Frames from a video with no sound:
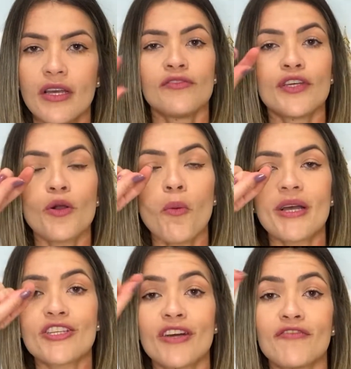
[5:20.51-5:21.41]
virou
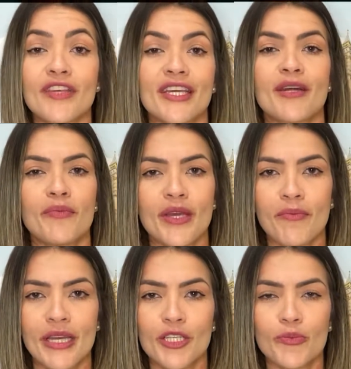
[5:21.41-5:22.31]
uma chavinha na minha
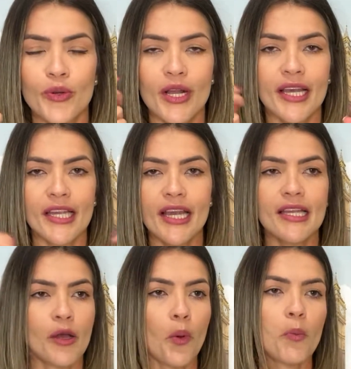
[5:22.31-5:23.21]
mente, porque até
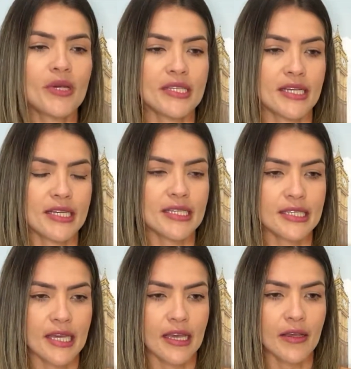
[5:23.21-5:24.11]
então eu pensei
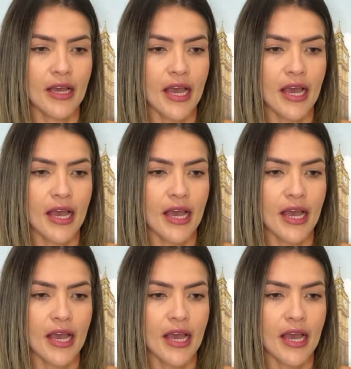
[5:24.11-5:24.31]
assim.